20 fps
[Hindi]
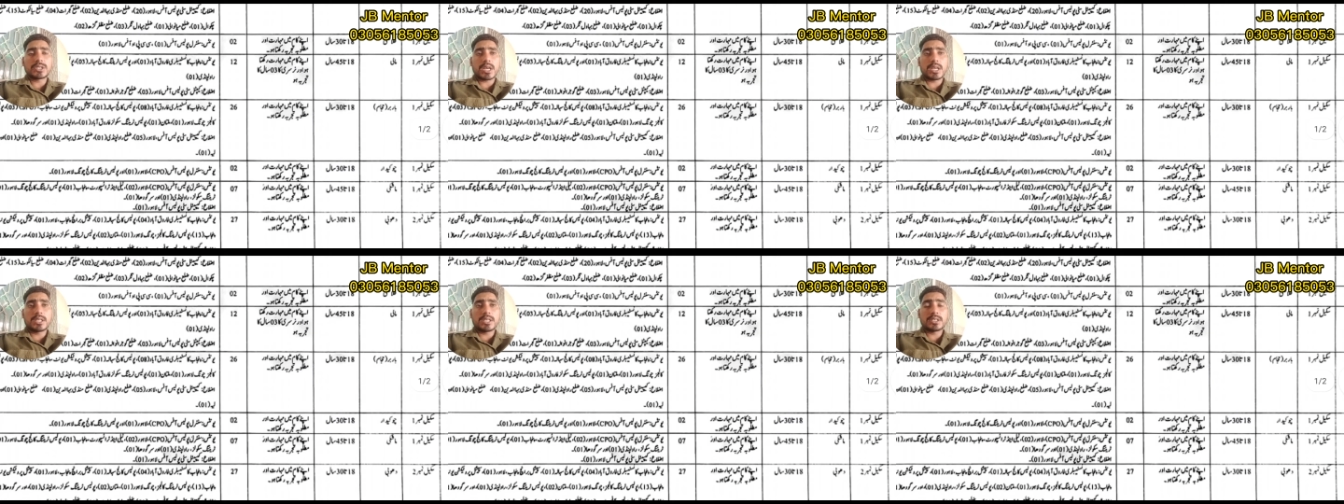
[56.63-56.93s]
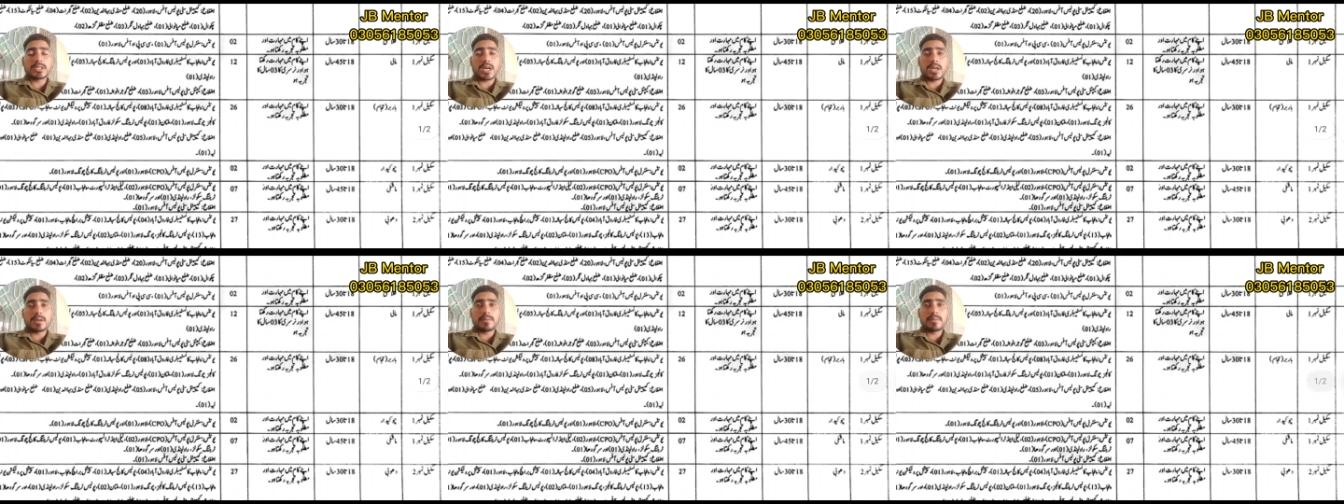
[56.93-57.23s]

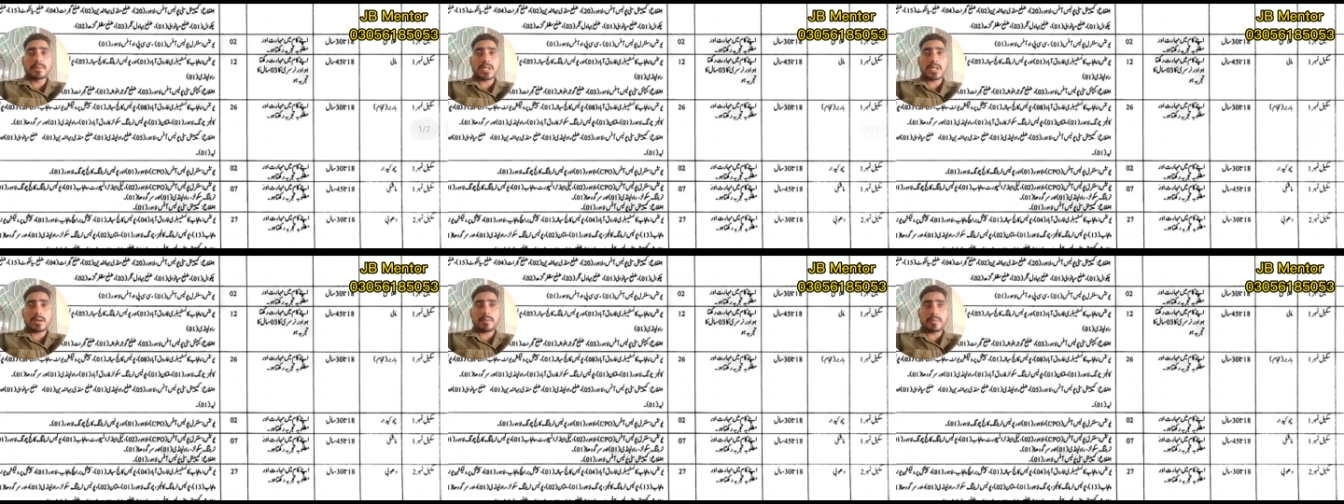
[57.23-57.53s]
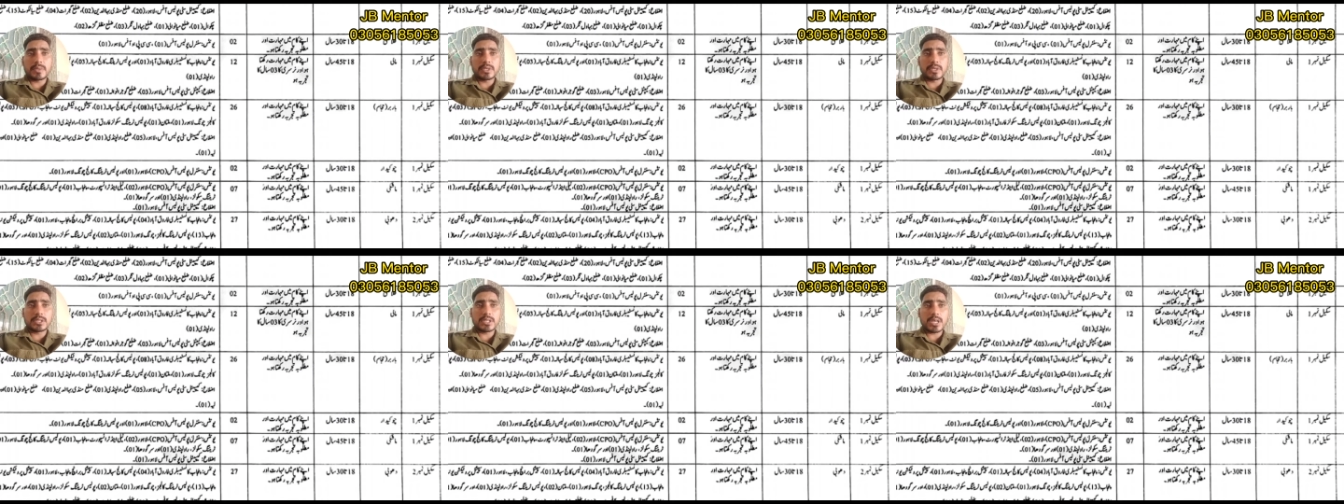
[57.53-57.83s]
चालीस साल
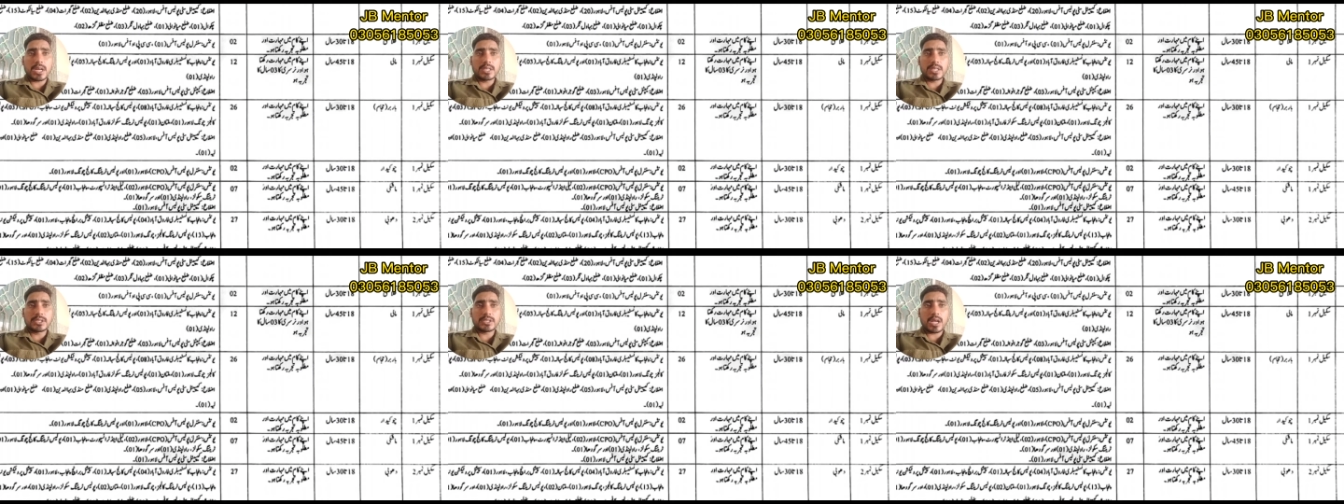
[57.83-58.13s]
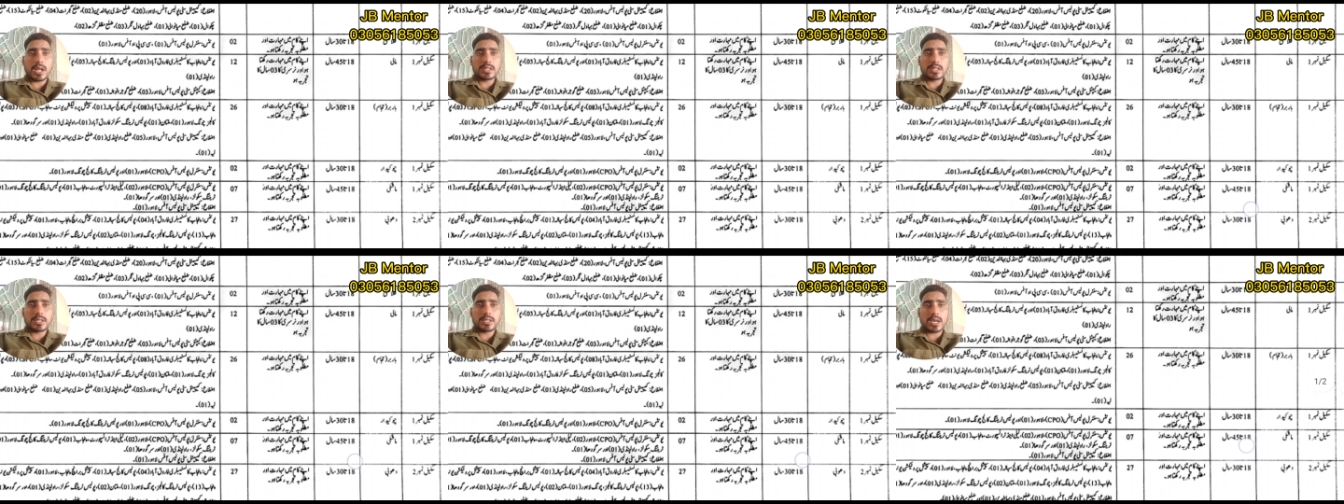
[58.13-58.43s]
तक पैंतालीस
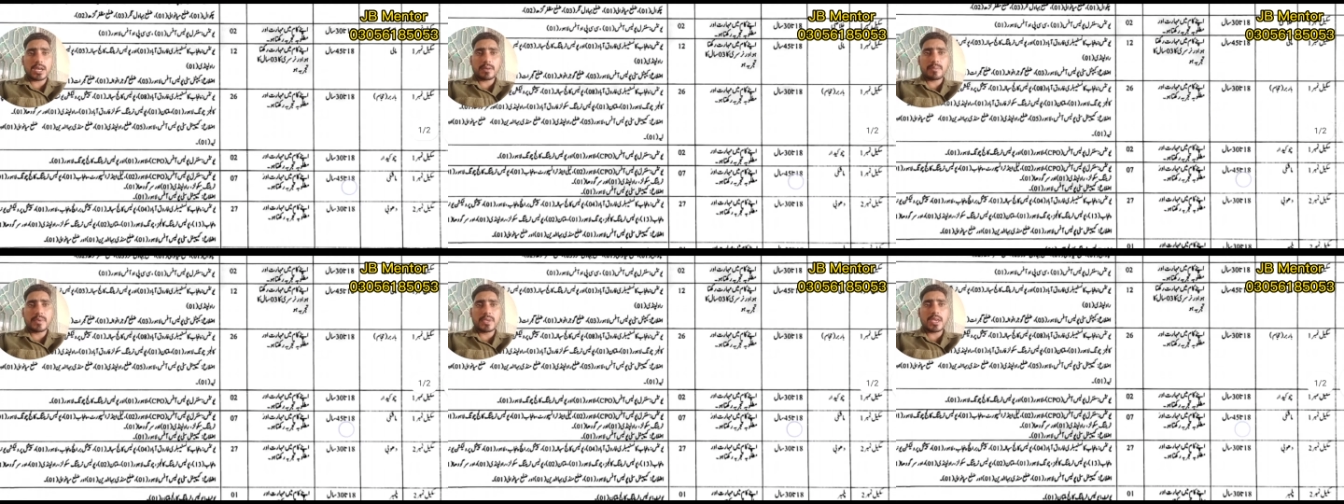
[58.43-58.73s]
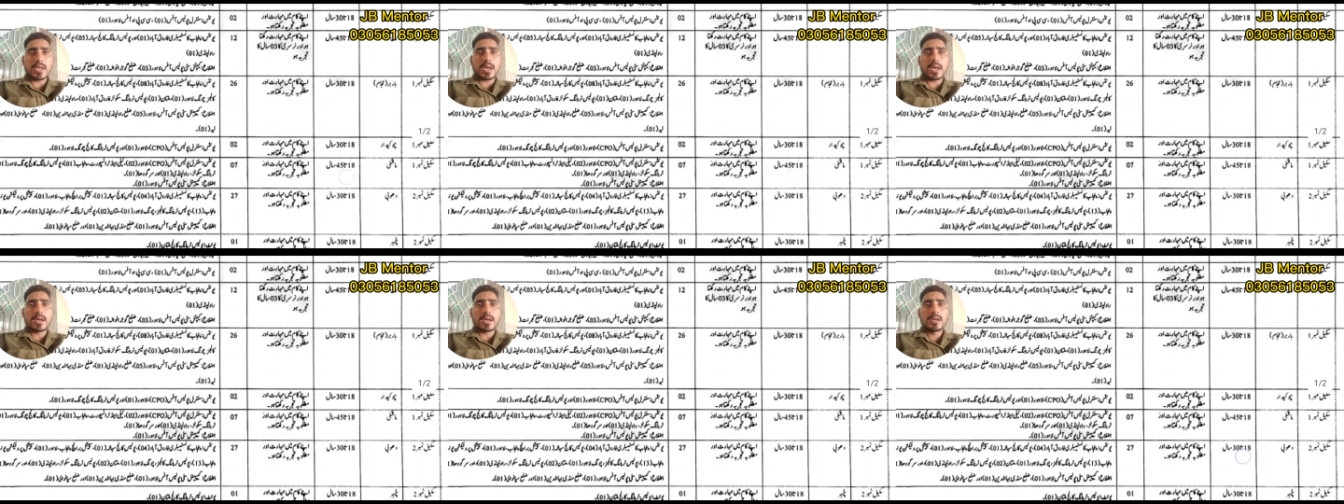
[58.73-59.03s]
साल तक
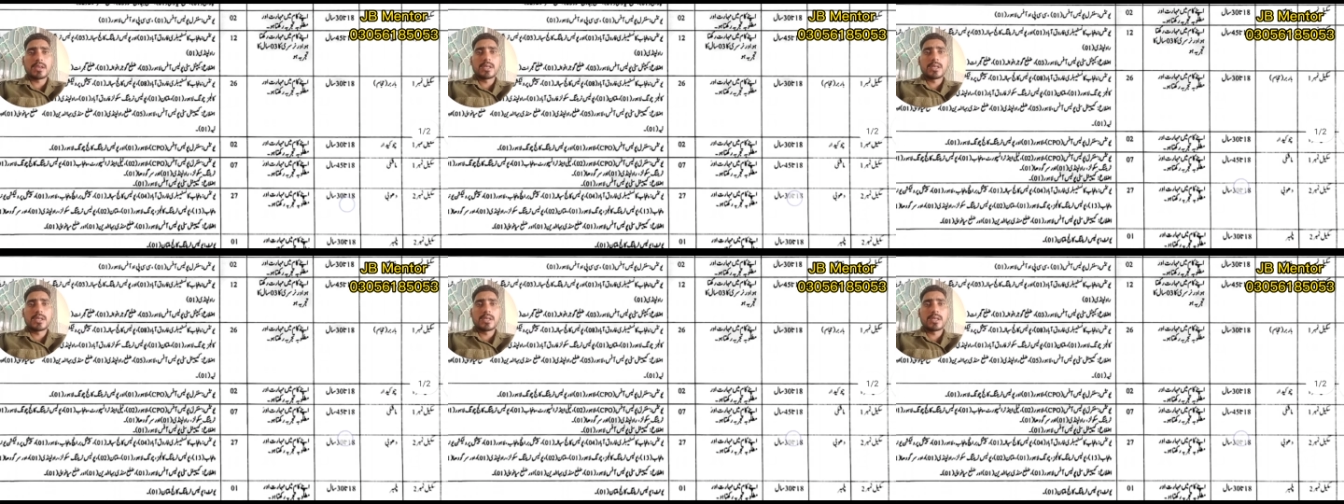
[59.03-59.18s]
भी है